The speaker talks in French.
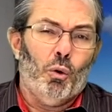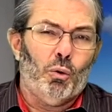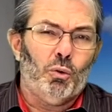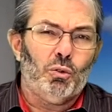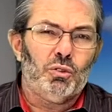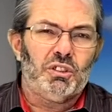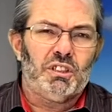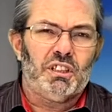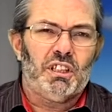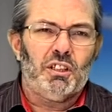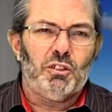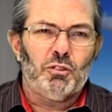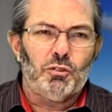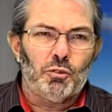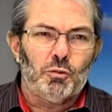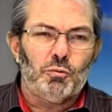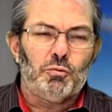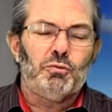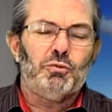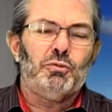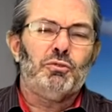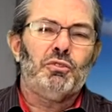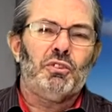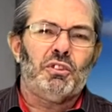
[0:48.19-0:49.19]
au sein de
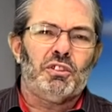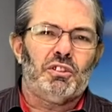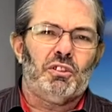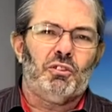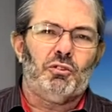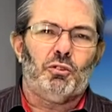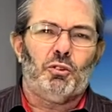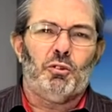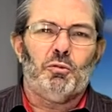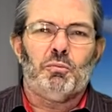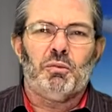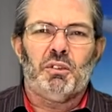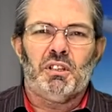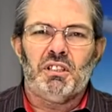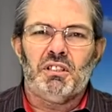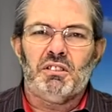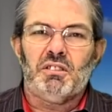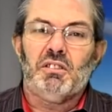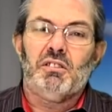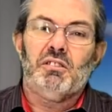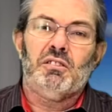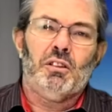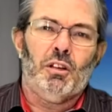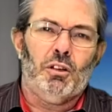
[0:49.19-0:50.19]
plusieurs
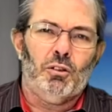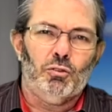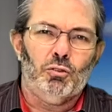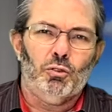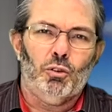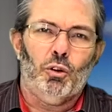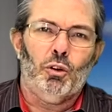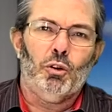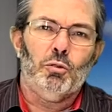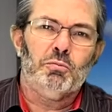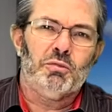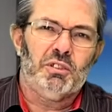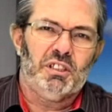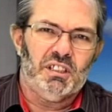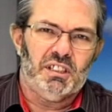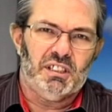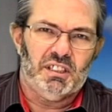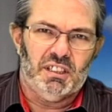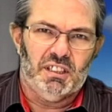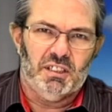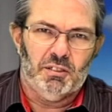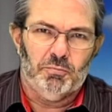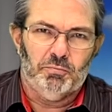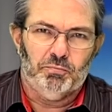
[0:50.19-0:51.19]
entreprises, tant en Europe
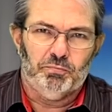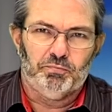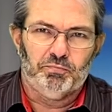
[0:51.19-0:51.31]
qu'ici.